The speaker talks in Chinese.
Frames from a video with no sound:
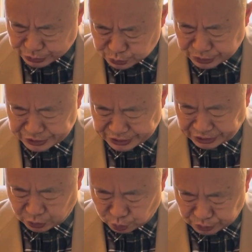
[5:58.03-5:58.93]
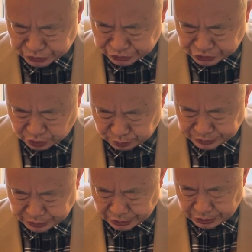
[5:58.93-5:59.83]
以说呢，才给国际社
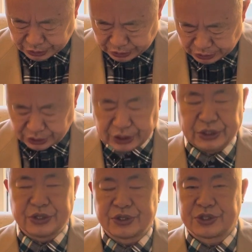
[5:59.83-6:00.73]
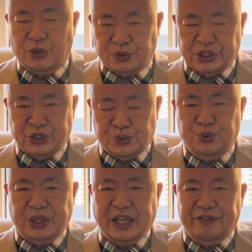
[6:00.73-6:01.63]
会呃造成了
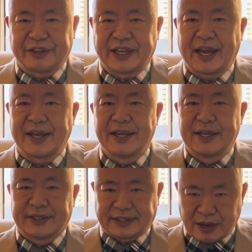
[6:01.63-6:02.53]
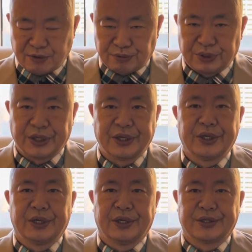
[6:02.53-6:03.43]
巨大的危害，耽误了
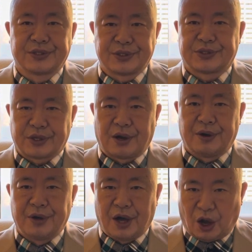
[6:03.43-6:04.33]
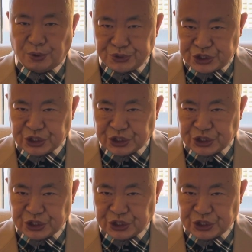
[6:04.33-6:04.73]
呃至少好几